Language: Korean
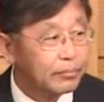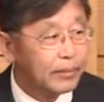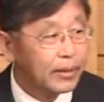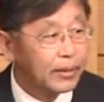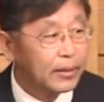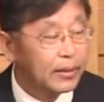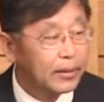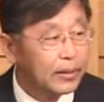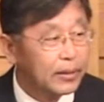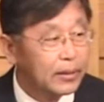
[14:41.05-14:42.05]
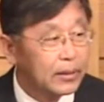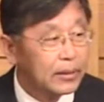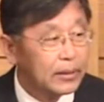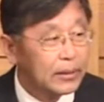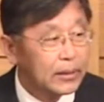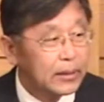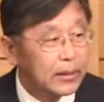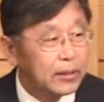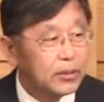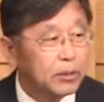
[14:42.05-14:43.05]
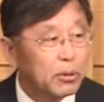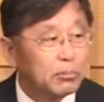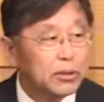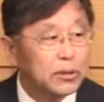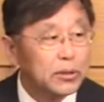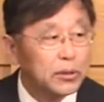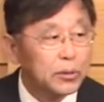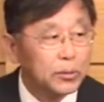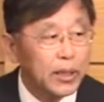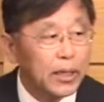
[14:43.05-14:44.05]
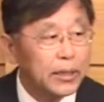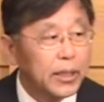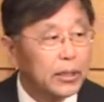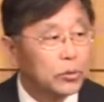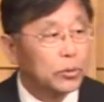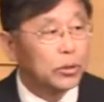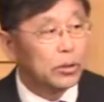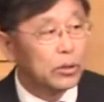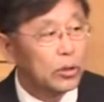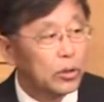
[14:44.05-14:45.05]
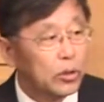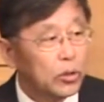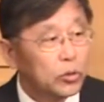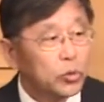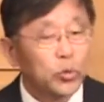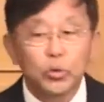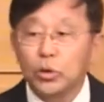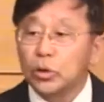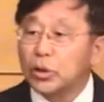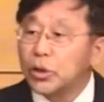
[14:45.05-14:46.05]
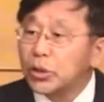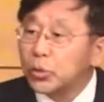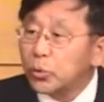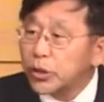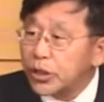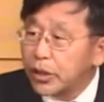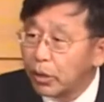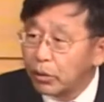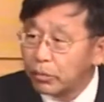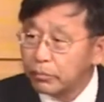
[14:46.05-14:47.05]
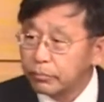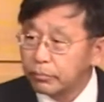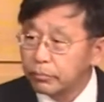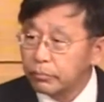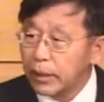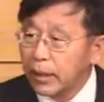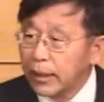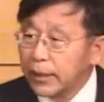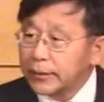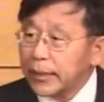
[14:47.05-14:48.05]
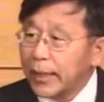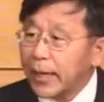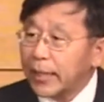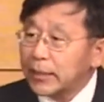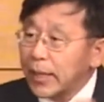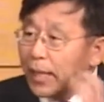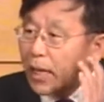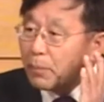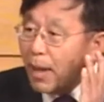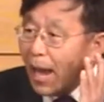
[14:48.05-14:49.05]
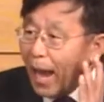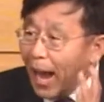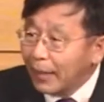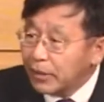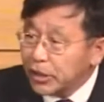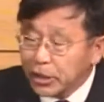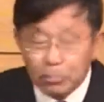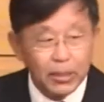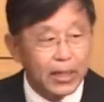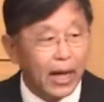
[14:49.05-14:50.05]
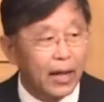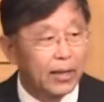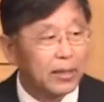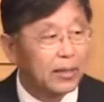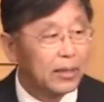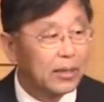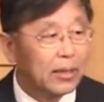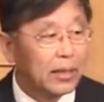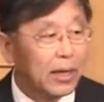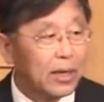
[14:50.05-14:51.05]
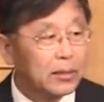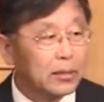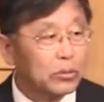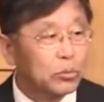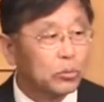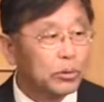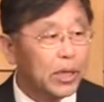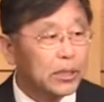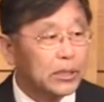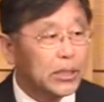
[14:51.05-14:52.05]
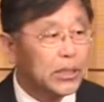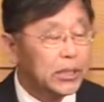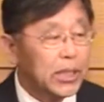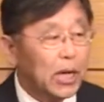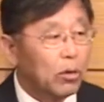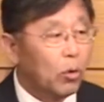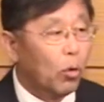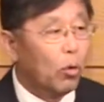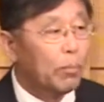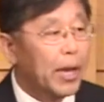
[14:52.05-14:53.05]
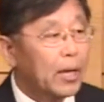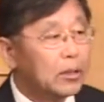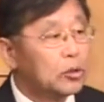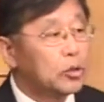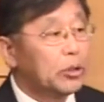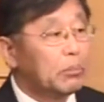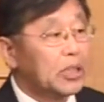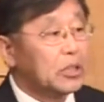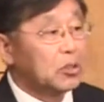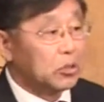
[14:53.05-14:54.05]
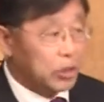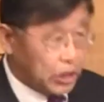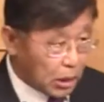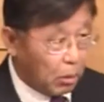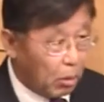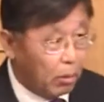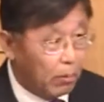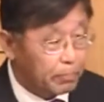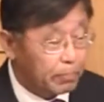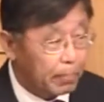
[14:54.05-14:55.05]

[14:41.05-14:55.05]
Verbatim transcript: 예. 어떻게 보면 우리가 예수를 주는 그리스도시요 살아계신 하나님의 아들이십니다. 하는 우리의 그 신앙 고백을 주님께서 들으시고